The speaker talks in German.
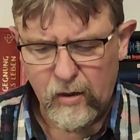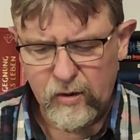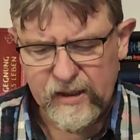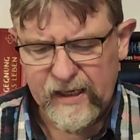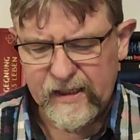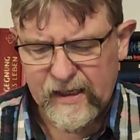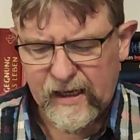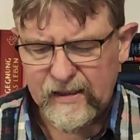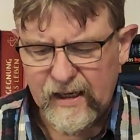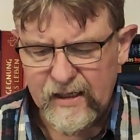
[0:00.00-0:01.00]
und jede
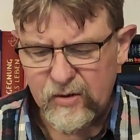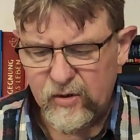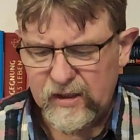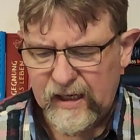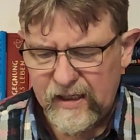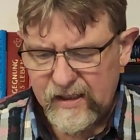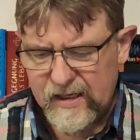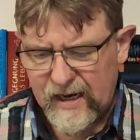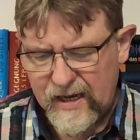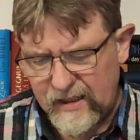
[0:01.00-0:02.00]
Krankheit und
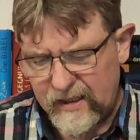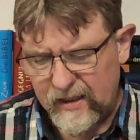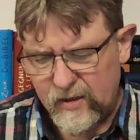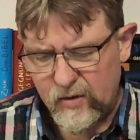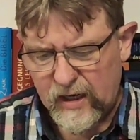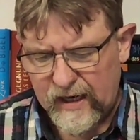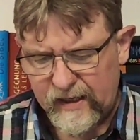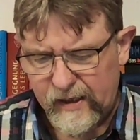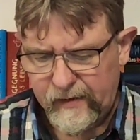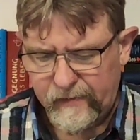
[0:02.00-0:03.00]
jedes Leiden zu
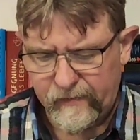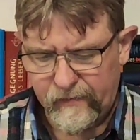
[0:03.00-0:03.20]
heilen.